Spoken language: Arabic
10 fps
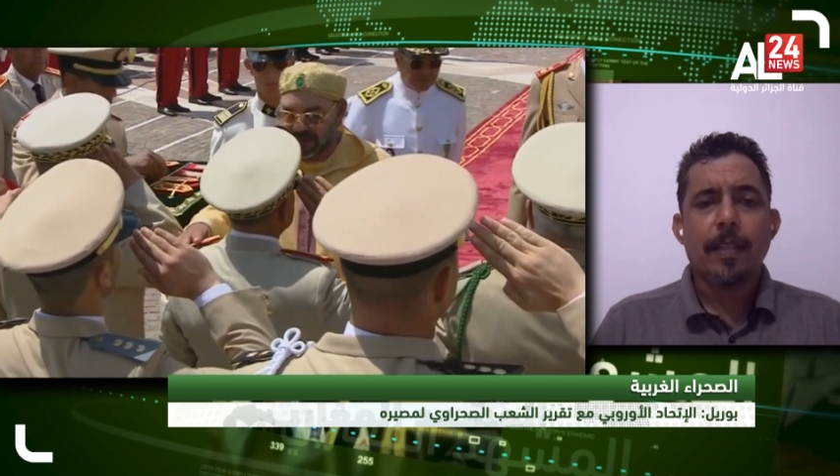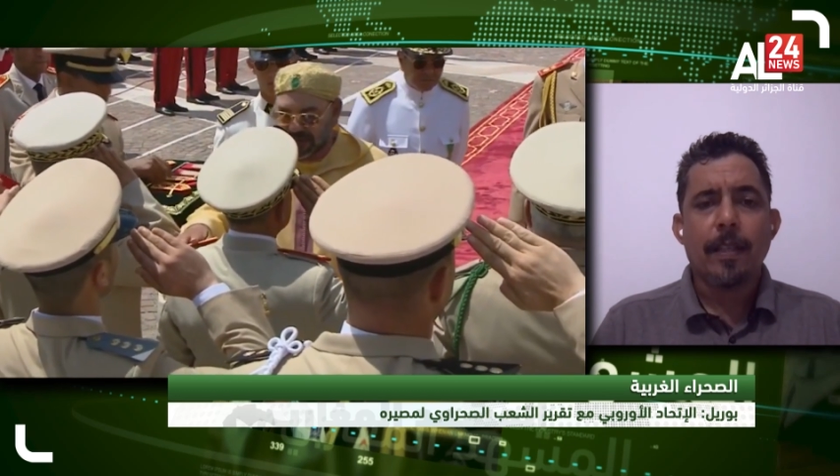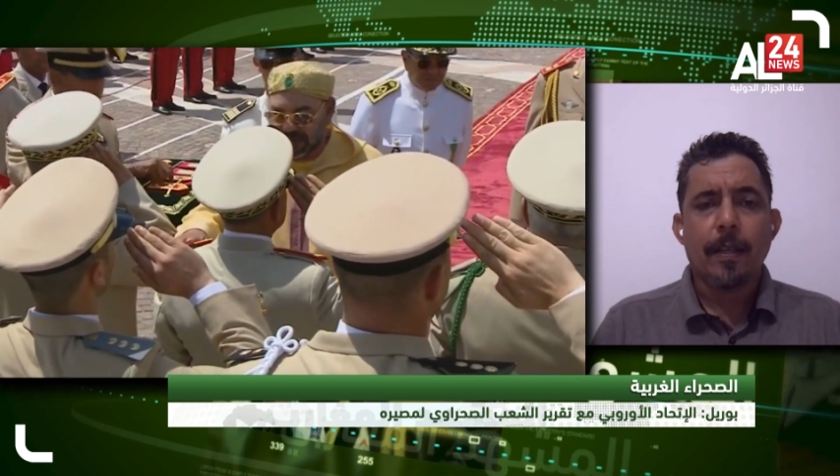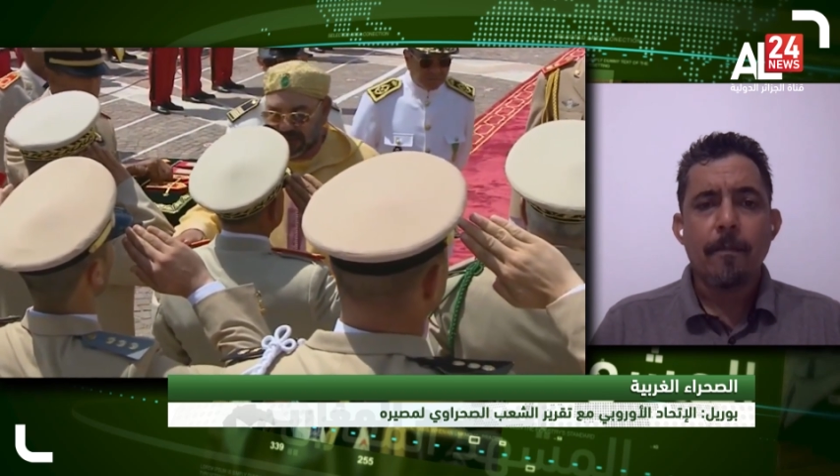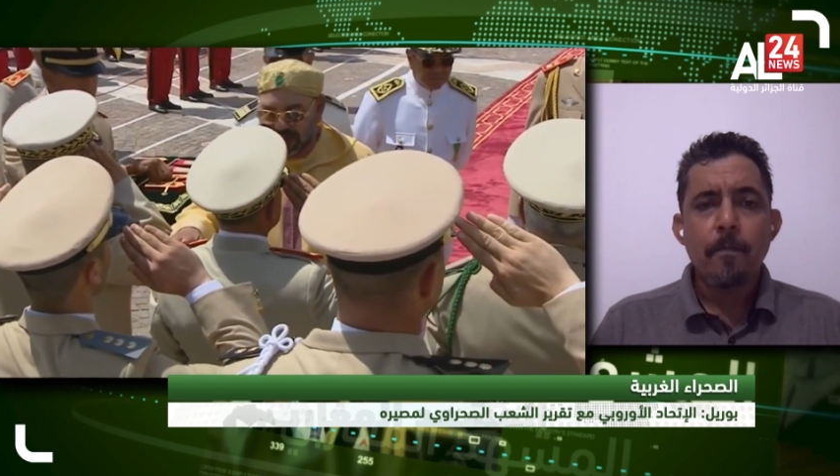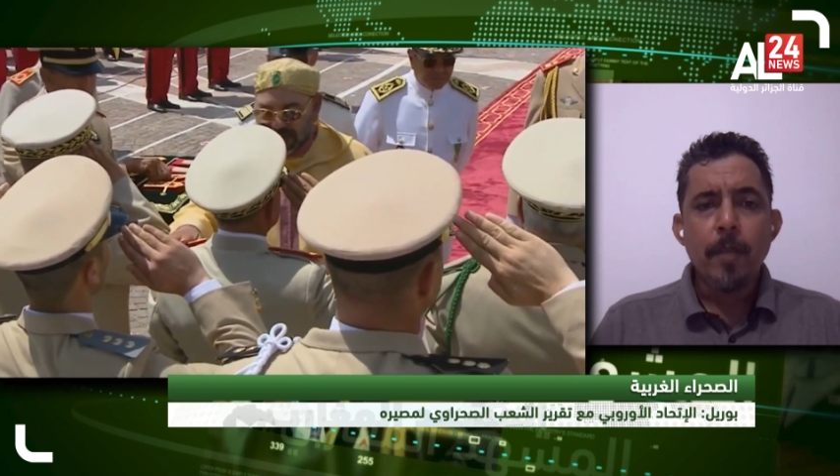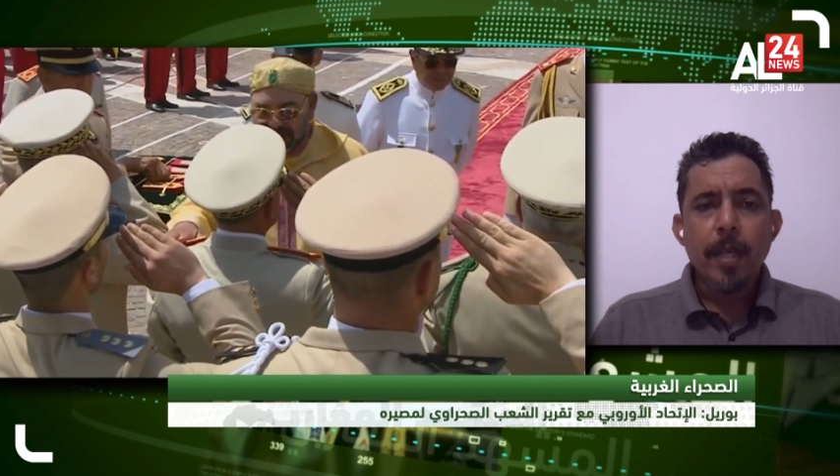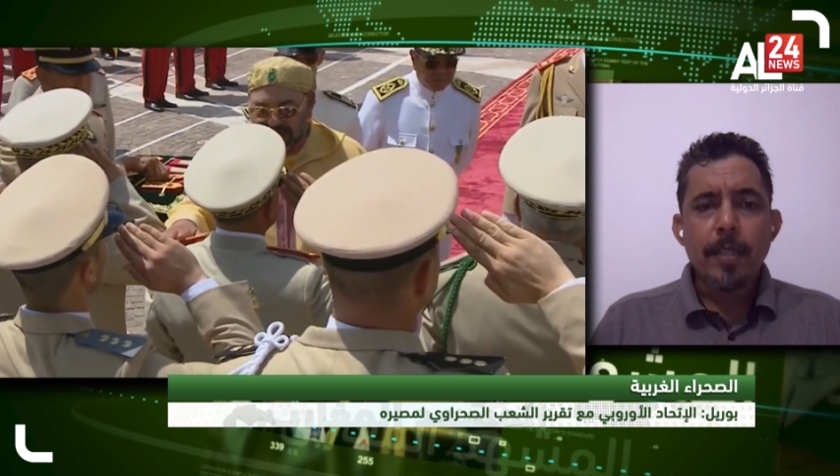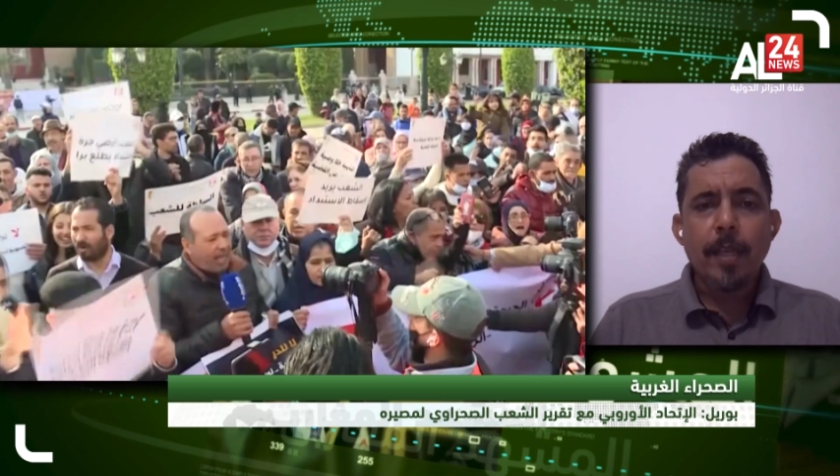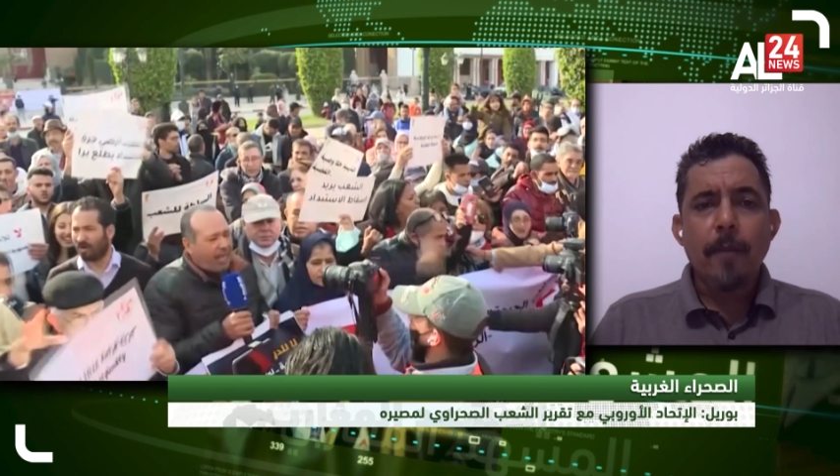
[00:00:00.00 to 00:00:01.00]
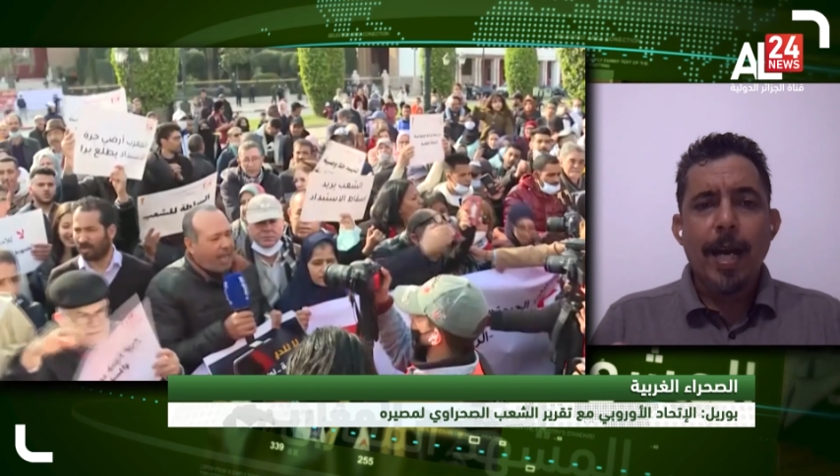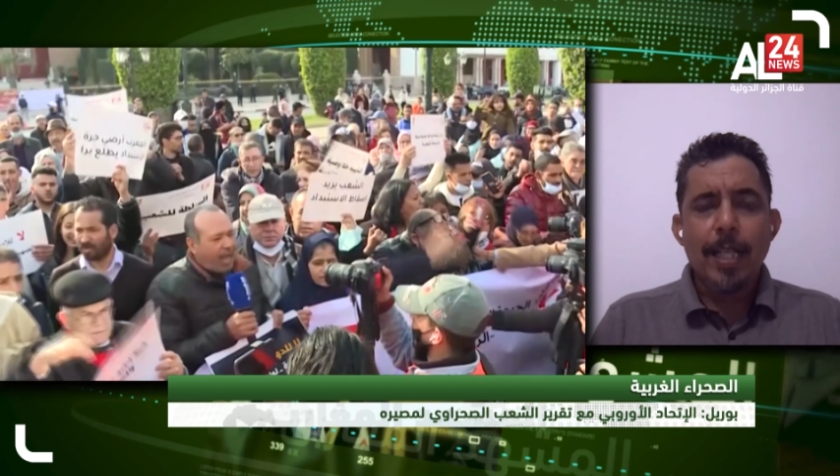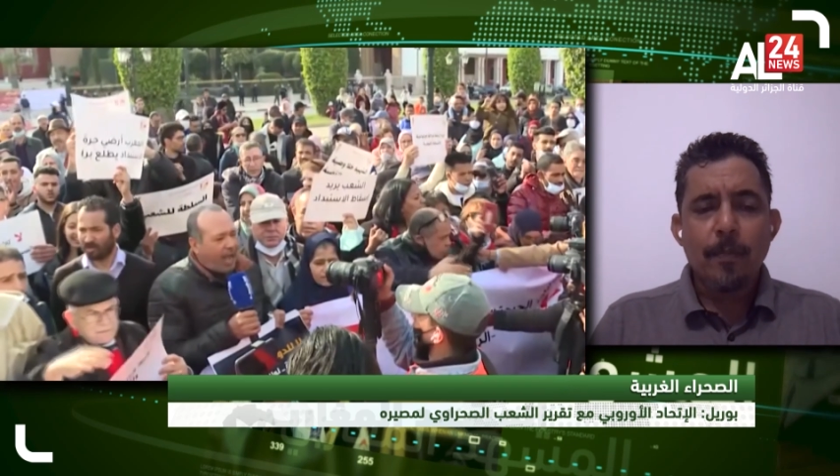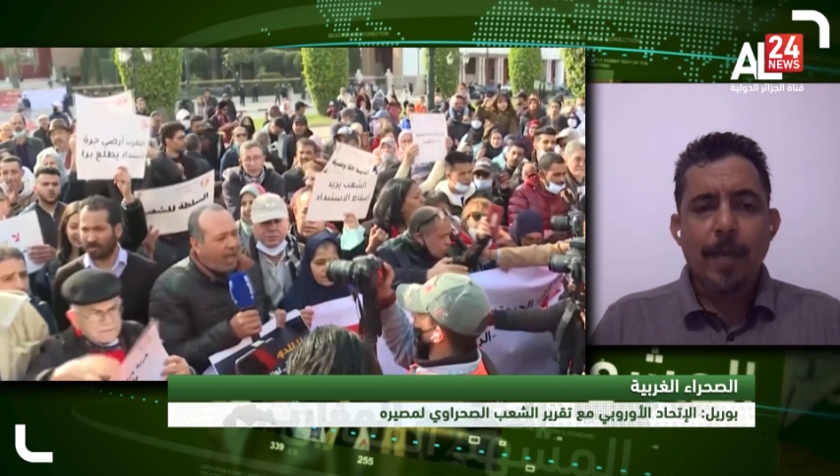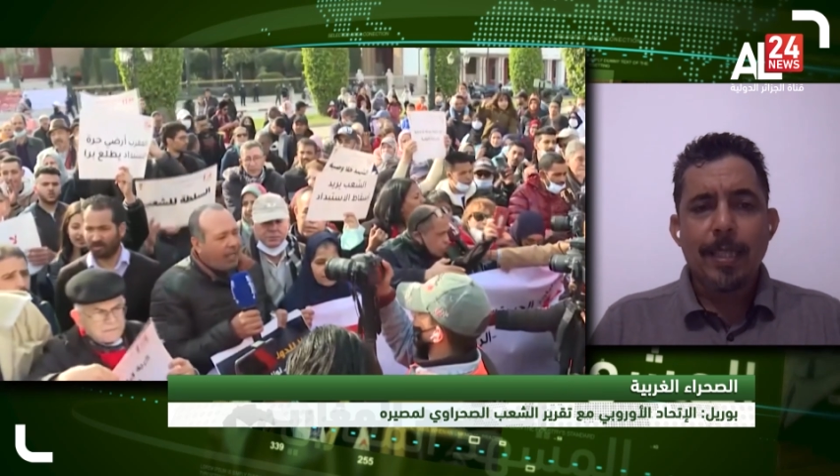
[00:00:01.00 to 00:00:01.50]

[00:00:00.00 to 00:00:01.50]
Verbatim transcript: آه، طبعت